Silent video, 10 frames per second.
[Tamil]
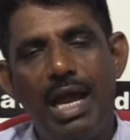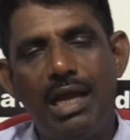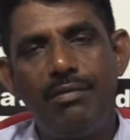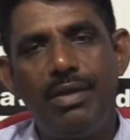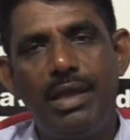
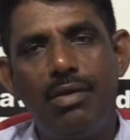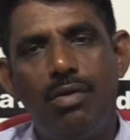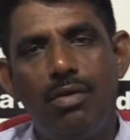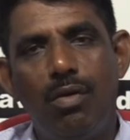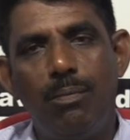ஆகவே
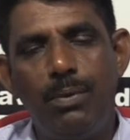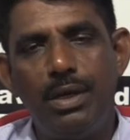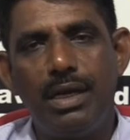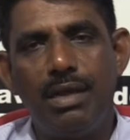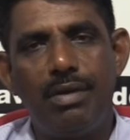
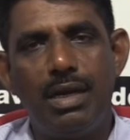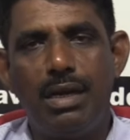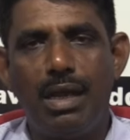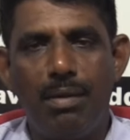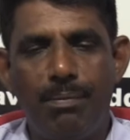ஒப்பீட்டளவில்
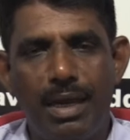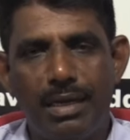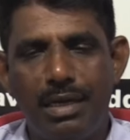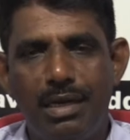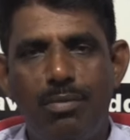நாங்கள்
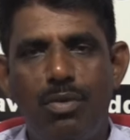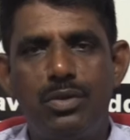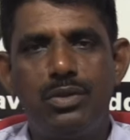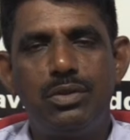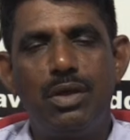பார்க்கின்ற
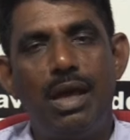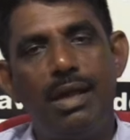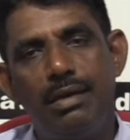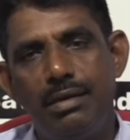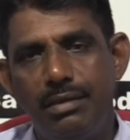பொழுது
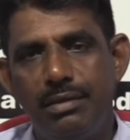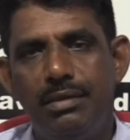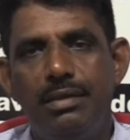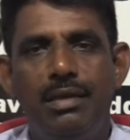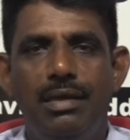அன்று
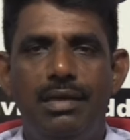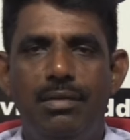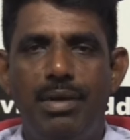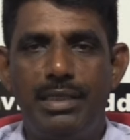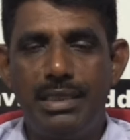
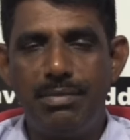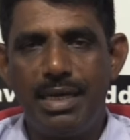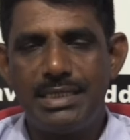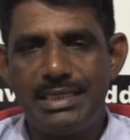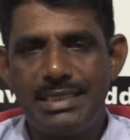
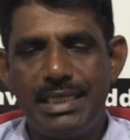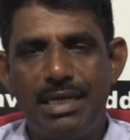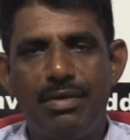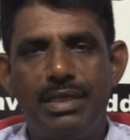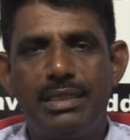மைத்திரிபால
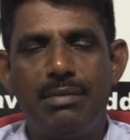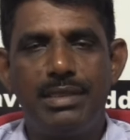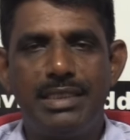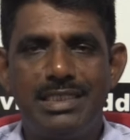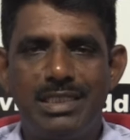சிறிசேனவுக்கு
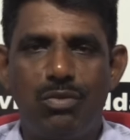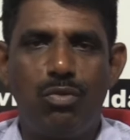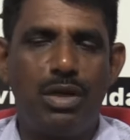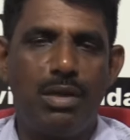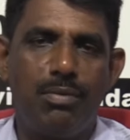தமிழ் தேசிய
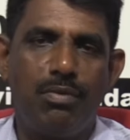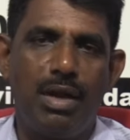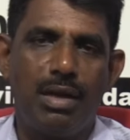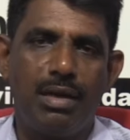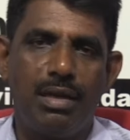கூட்டமைப்பு
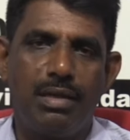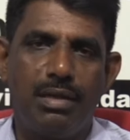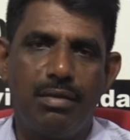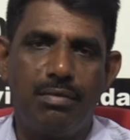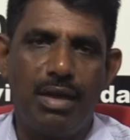
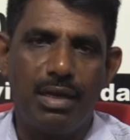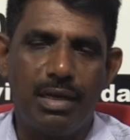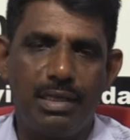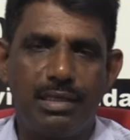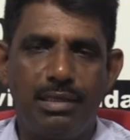வாக்களிக்கிற
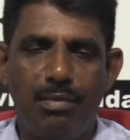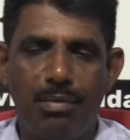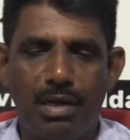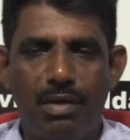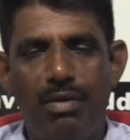வாக்களிக்க தமிழ்
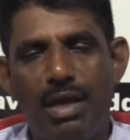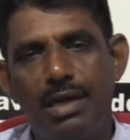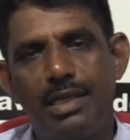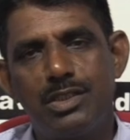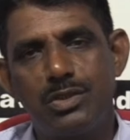மக்களை
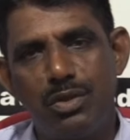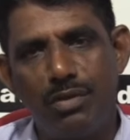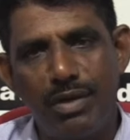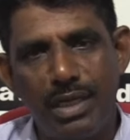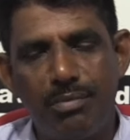வாக்களிக்க சொன்ன
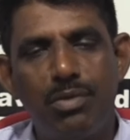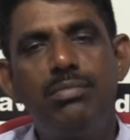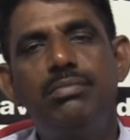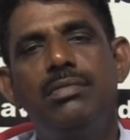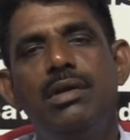விடயமும்